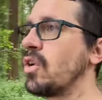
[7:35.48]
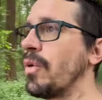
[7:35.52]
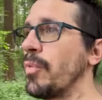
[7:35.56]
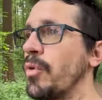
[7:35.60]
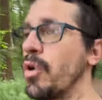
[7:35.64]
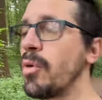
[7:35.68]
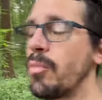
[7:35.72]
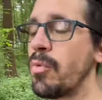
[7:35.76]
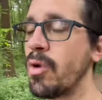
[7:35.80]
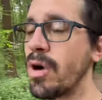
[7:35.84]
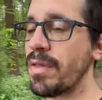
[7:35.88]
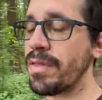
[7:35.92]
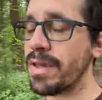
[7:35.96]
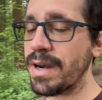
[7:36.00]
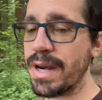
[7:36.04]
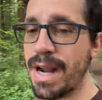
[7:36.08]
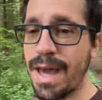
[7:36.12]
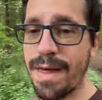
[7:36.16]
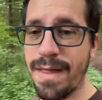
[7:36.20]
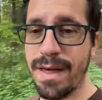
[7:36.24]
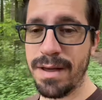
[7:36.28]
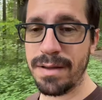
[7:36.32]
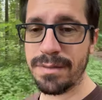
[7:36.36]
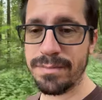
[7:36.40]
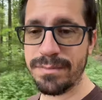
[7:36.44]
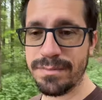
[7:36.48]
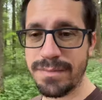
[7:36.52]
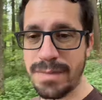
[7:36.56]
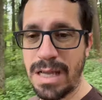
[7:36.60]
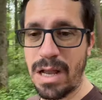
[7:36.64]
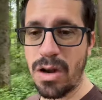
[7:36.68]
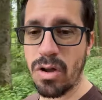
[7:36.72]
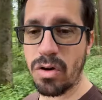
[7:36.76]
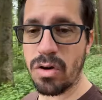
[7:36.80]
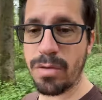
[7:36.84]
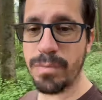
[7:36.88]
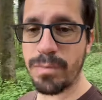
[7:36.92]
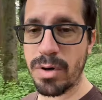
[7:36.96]
Como no puedo hacer nada,
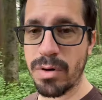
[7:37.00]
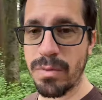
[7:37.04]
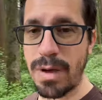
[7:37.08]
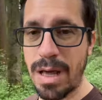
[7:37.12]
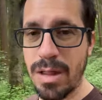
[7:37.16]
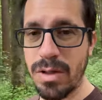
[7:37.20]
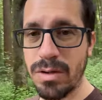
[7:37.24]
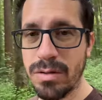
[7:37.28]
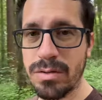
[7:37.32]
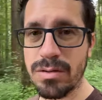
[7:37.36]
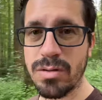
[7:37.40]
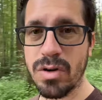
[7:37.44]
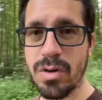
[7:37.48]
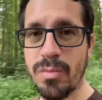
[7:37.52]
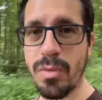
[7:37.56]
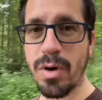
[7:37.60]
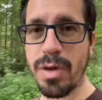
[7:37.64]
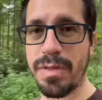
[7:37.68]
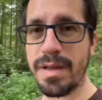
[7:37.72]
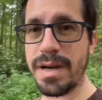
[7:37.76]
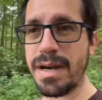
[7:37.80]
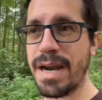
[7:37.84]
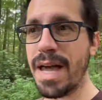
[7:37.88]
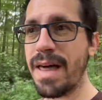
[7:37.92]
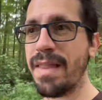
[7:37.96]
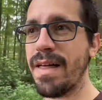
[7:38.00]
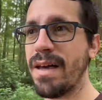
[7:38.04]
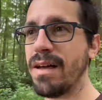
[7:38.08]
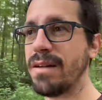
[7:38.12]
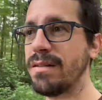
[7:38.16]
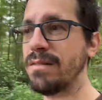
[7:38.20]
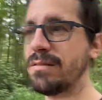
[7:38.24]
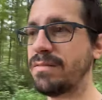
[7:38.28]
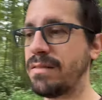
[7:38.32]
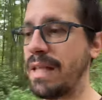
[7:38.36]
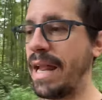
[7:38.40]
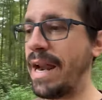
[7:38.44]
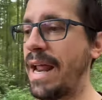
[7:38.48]
ya lo he comprobado, no puedo hacer nada,
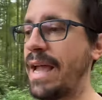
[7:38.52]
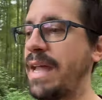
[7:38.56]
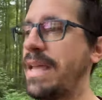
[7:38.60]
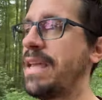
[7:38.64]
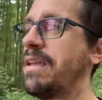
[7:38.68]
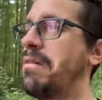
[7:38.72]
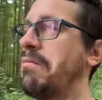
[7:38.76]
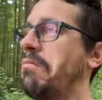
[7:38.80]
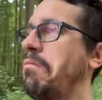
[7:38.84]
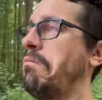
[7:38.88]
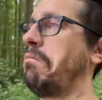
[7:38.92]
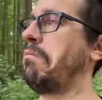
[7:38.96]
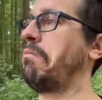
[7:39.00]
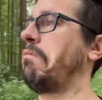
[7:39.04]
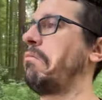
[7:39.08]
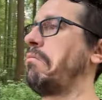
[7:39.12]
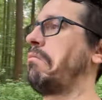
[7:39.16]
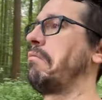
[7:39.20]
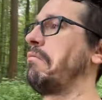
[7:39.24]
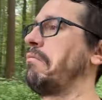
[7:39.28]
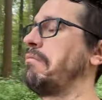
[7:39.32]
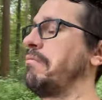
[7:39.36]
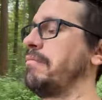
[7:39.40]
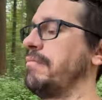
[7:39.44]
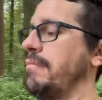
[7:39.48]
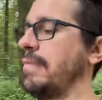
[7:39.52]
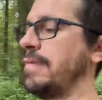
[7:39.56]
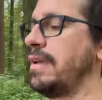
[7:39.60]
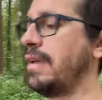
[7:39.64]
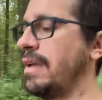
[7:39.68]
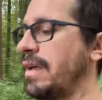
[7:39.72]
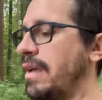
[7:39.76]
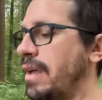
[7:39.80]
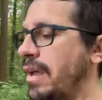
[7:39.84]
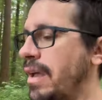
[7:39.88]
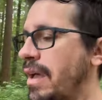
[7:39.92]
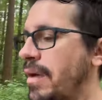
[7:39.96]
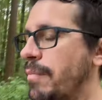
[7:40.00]
están ahí.
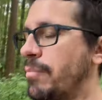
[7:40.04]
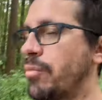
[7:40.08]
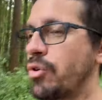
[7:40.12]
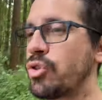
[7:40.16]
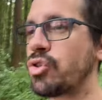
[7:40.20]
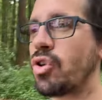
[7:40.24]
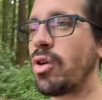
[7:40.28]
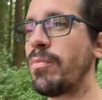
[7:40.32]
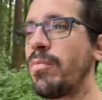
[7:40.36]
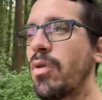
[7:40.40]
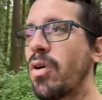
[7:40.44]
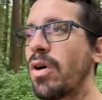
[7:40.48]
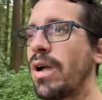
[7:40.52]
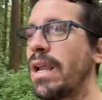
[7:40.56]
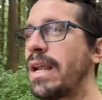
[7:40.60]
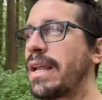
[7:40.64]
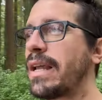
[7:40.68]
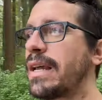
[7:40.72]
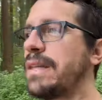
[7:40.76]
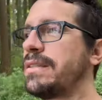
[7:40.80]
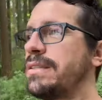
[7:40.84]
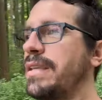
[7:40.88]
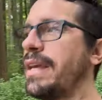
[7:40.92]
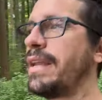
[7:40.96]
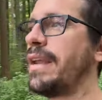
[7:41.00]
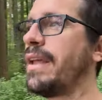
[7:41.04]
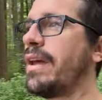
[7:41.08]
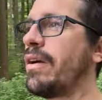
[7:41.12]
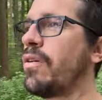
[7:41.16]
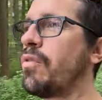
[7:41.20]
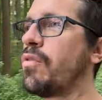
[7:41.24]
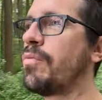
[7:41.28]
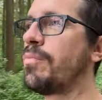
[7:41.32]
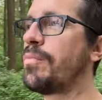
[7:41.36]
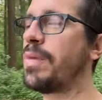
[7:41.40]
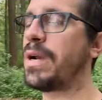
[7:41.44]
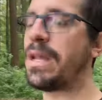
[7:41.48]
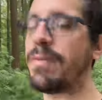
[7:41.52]
Pues como el que tiene
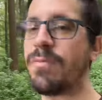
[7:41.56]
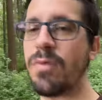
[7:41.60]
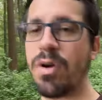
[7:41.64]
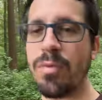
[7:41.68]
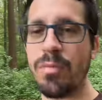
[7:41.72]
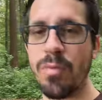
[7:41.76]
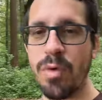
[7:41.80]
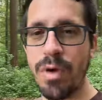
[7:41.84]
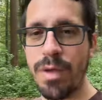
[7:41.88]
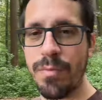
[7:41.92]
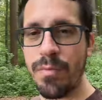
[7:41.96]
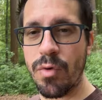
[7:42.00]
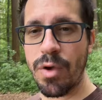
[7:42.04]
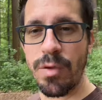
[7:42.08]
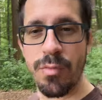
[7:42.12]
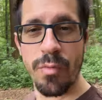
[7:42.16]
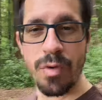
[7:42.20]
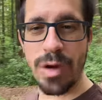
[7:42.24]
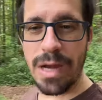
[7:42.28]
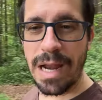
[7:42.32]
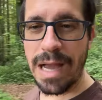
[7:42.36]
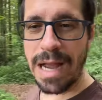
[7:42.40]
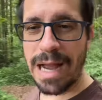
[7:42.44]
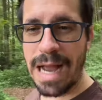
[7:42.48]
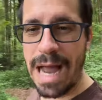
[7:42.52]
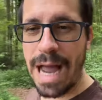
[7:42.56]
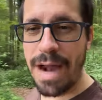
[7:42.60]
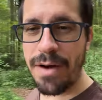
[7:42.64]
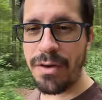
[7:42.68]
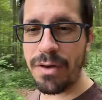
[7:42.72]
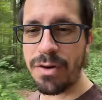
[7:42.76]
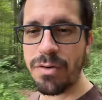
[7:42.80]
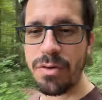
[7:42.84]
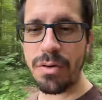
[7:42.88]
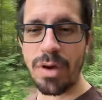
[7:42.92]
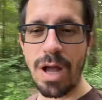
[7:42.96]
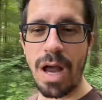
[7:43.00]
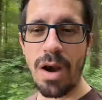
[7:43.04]
un primo muy muy muy lejano
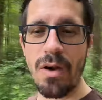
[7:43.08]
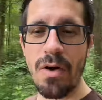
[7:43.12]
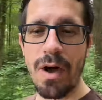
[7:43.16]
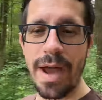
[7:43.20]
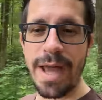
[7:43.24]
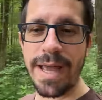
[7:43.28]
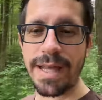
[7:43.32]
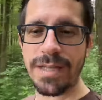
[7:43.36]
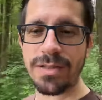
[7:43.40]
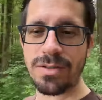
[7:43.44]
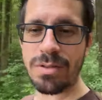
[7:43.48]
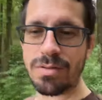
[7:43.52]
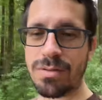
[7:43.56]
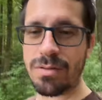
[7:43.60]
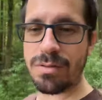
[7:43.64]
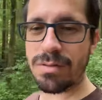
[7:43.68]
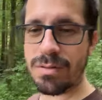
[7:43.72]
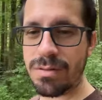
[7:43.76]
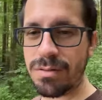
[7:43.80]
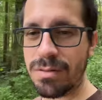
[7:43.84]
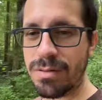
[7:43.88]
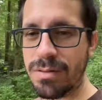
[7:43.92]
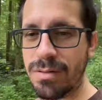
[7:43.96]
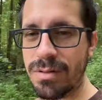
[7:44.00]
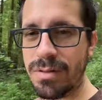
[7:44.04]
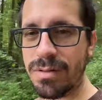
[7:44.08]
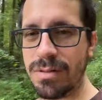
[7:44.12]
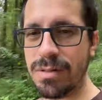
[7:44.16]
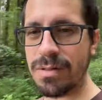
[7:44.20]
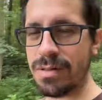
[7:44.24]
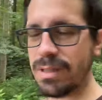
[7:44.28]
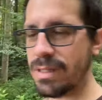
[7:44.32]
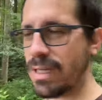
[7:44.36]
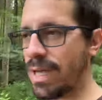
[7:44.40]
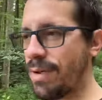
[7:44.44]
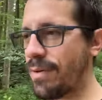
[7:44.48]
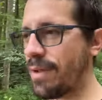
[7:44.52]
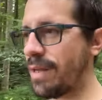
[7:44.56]
y nunca lo ha hecho,
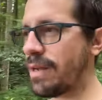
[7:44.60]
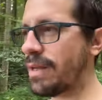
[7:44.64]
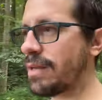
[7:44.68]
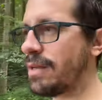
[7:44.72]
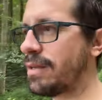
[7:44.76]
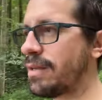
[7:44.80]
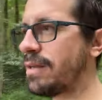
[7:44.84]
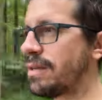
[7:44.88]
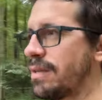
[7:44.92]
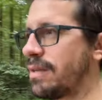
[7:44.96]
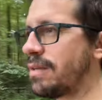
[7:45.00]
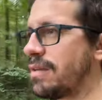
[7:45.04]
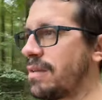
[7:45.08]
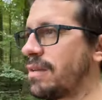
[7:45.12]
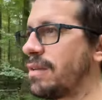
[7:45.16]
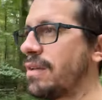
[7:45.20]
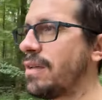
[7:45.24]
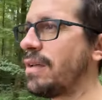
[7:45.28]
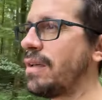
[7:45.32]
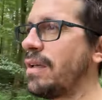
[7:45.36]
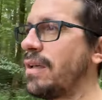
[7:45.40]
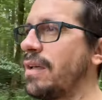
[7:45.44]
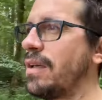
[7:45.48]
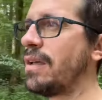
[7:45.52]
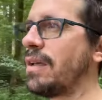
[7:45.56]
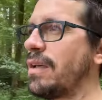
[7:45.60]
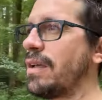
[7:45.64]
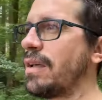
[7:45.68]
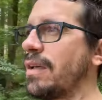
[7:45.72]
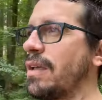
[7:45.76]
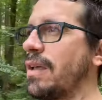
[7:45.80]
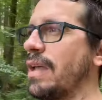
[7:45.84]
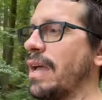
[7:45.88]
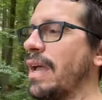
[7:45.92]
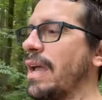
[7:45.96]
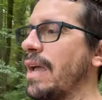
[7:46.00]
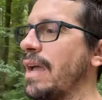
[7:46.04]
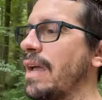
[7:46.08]
¿sabes?
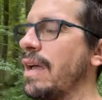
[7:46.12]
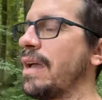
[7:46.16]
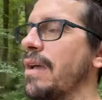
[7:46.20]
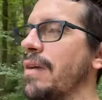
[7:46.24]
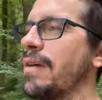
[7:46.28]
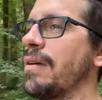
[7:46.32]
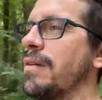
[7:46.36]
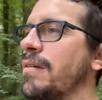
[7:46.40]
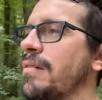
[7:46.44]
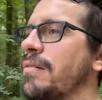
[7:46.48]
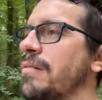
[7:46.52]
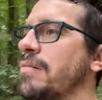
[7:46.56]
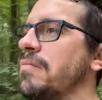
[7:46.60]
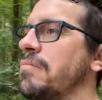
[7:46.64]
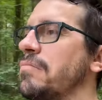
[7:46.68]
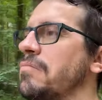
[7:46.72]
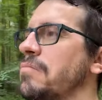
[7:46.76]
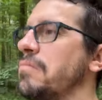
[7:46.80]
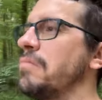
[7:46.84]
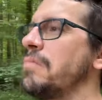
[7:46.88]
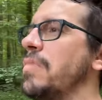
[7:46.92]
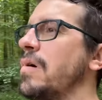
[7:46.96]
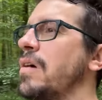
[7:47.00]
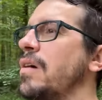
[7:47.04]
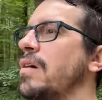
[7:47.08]
Que